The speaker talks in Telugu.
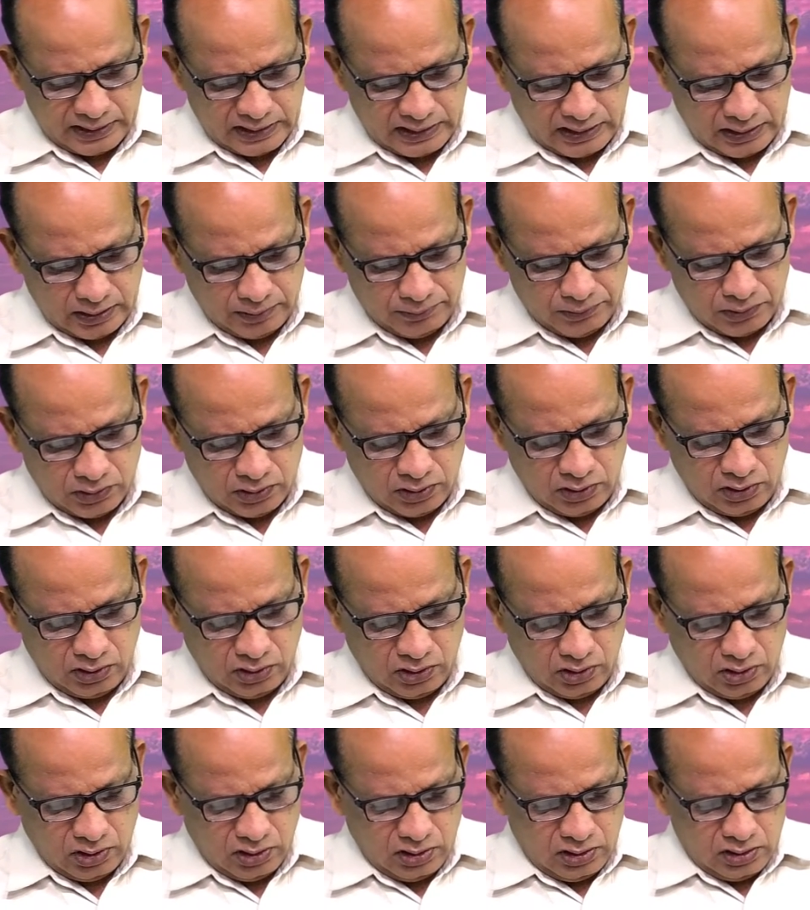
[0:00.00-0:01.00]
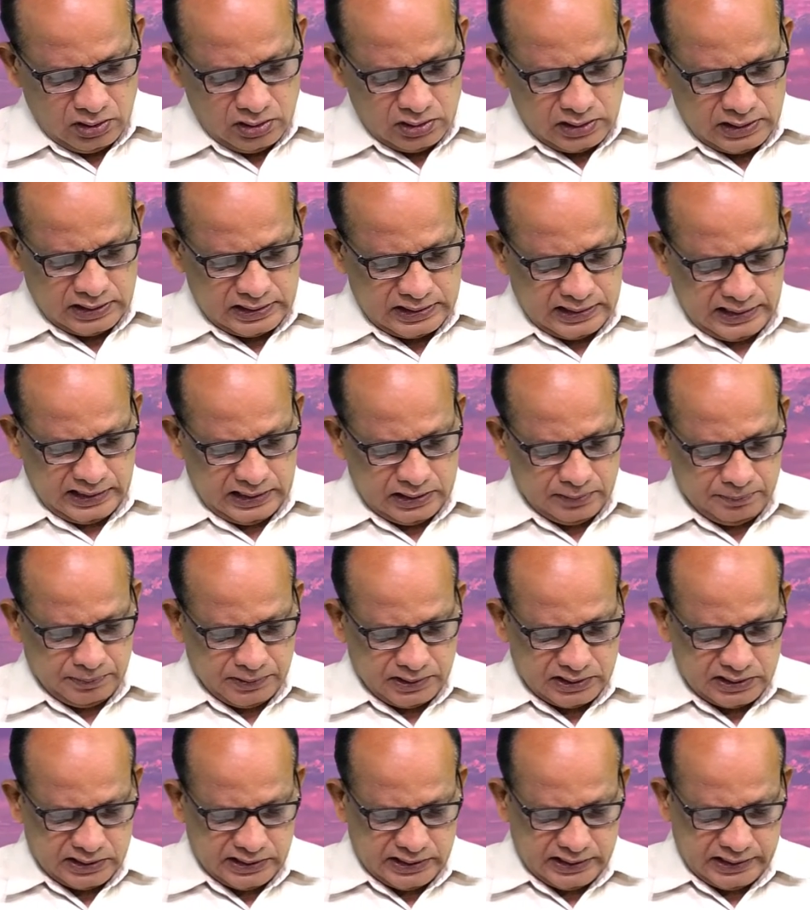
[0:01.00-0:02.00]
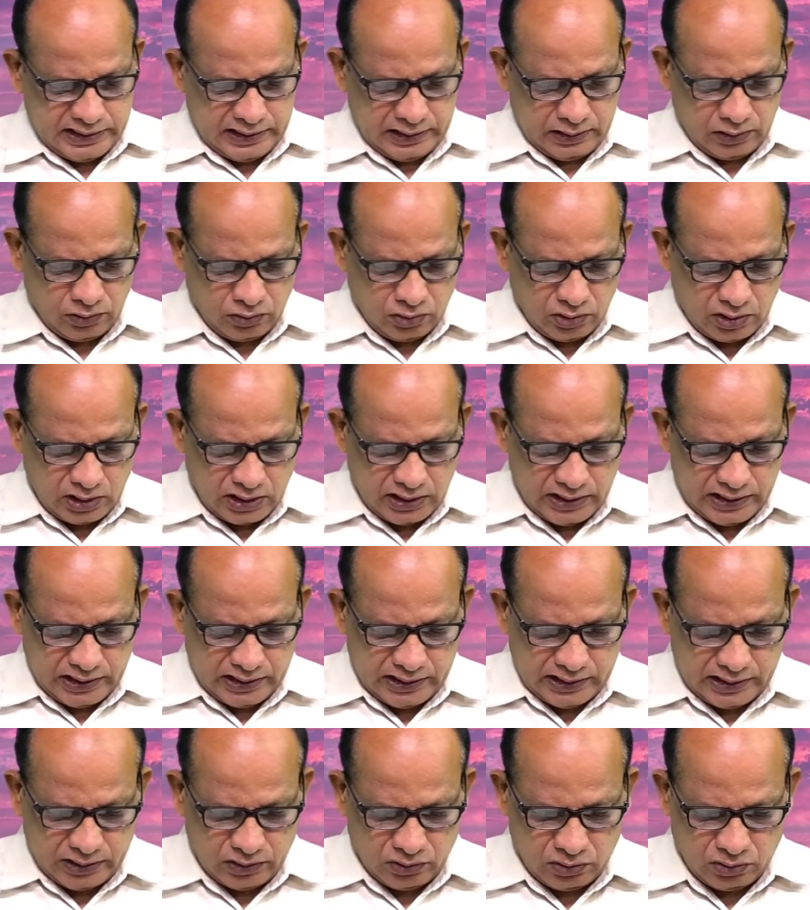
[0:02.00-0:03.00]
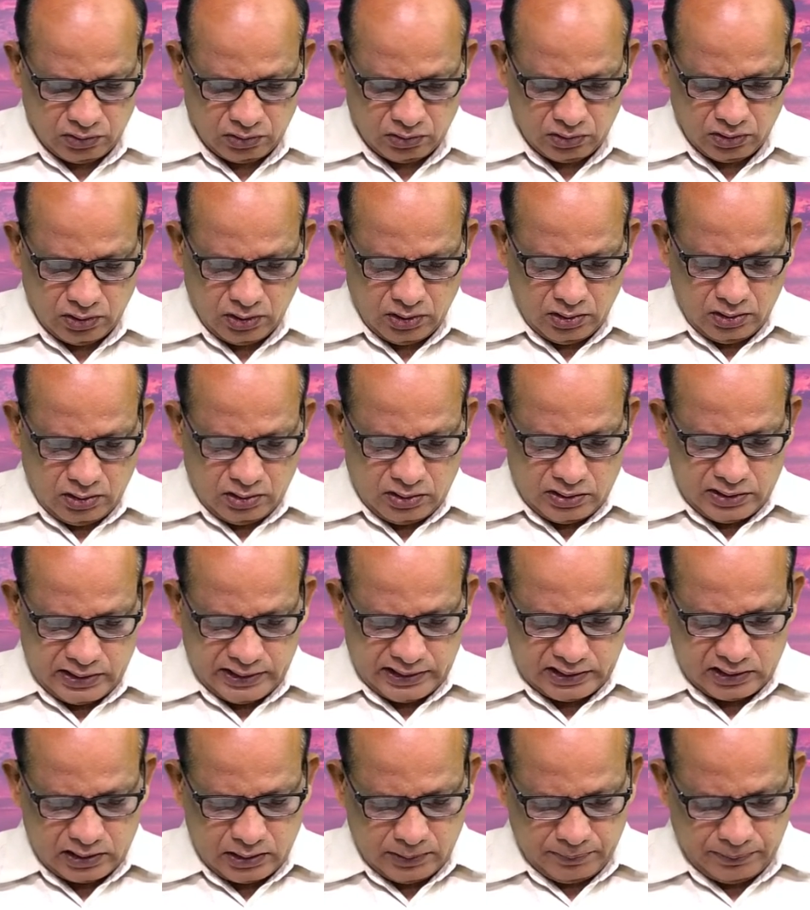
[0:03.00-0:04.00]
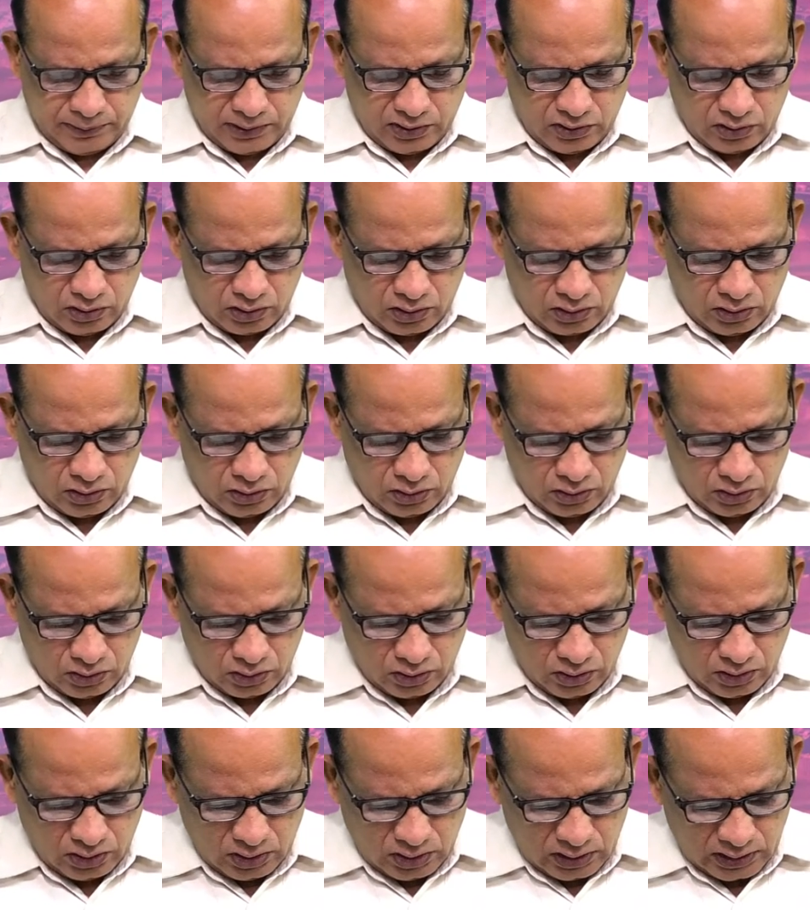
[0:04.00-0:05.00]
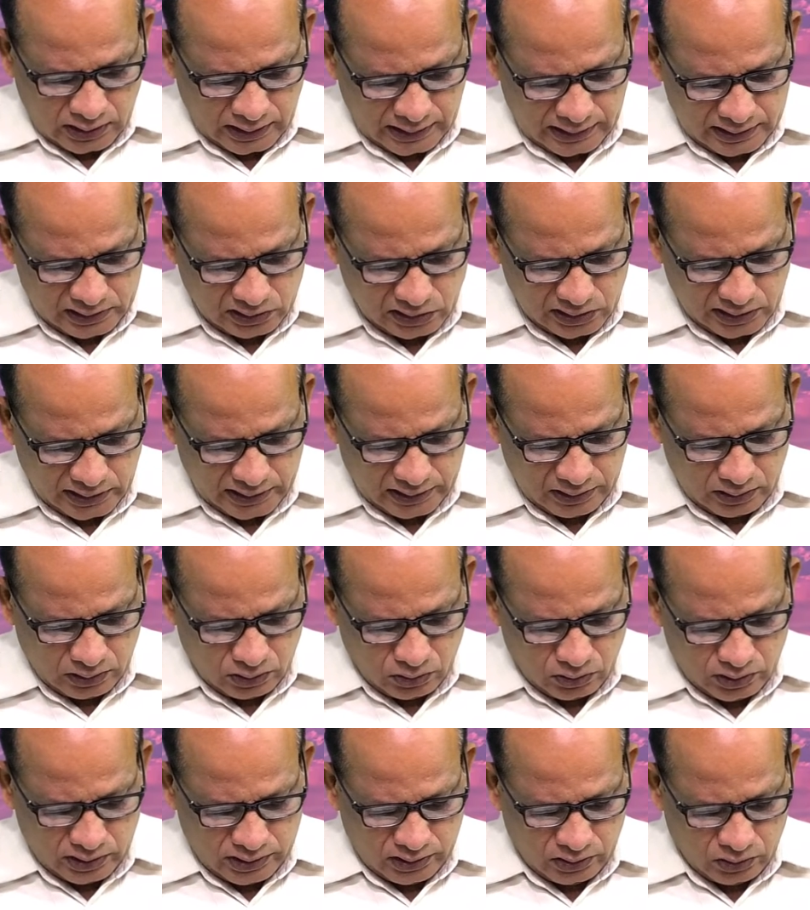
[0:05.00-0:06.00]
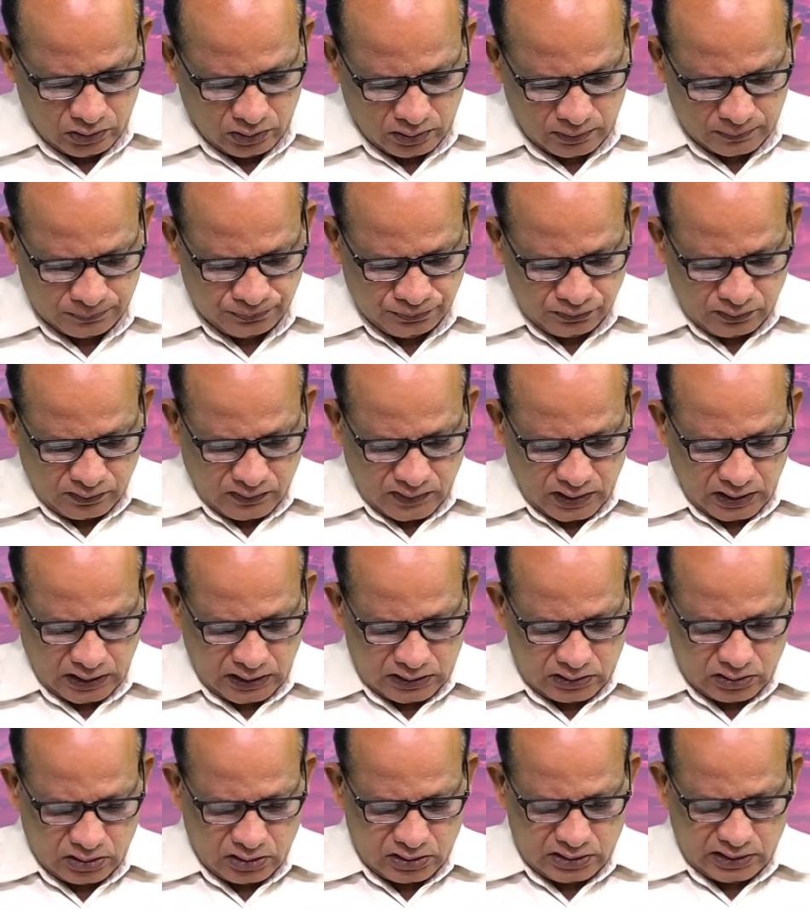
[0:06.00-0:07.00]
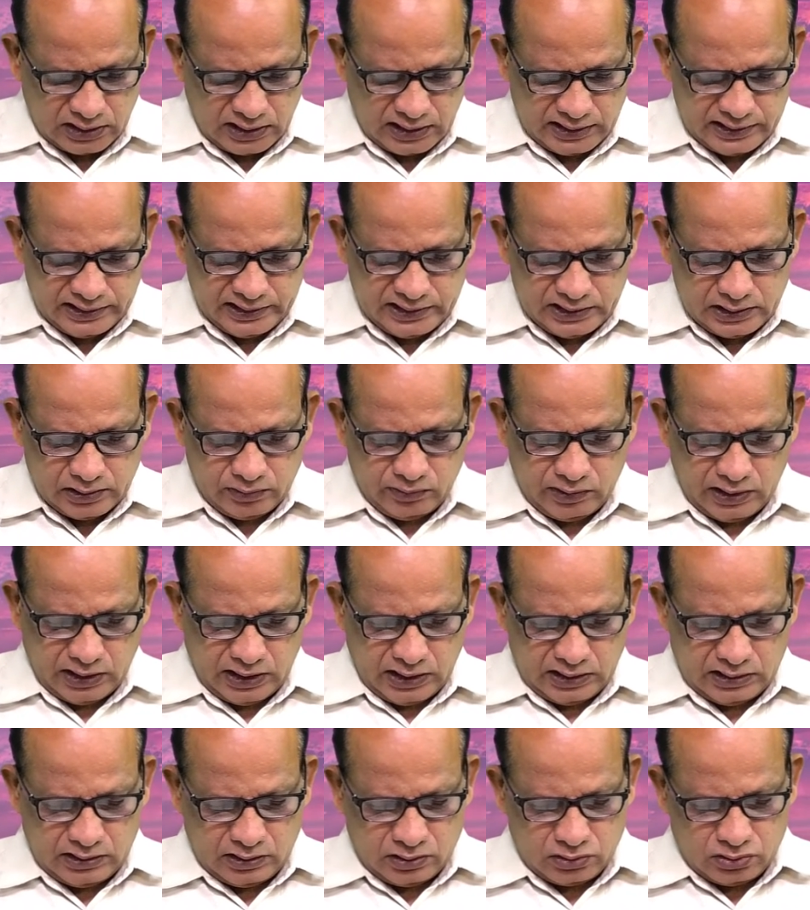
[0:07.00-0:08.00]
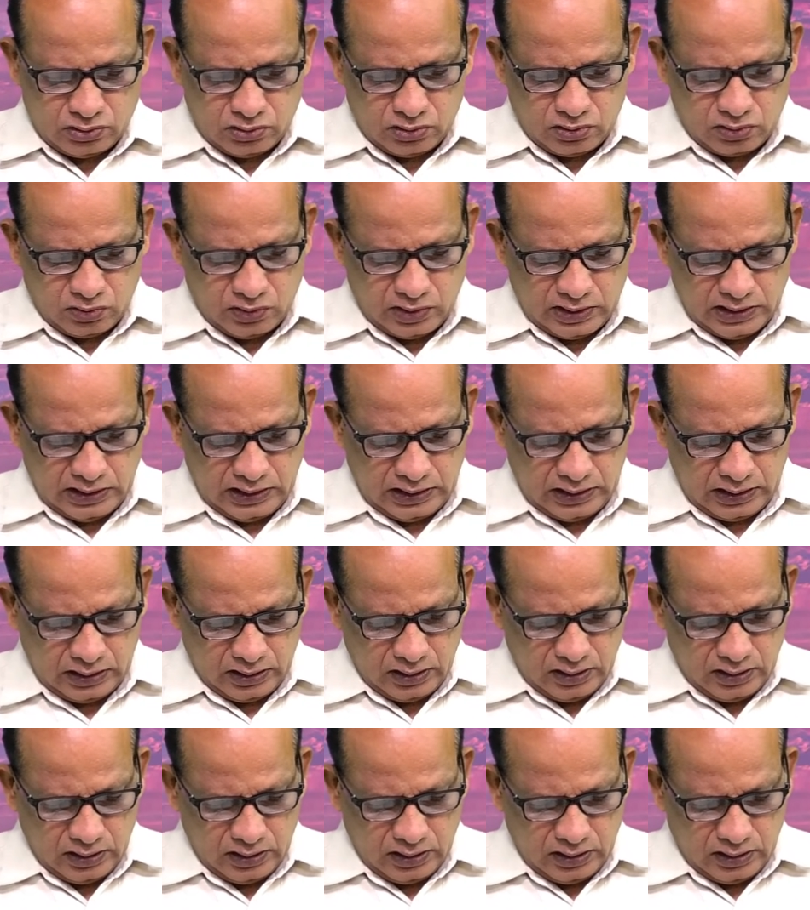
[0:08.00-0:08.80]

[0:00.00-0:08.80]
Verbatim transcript: పటాలంలో శతాధిపతి అయిన కొరనేలియను శక్తిపరుడొకడు కైసరేలో ఉండెను అతడు తన ఇంటి వారందరితో కూడా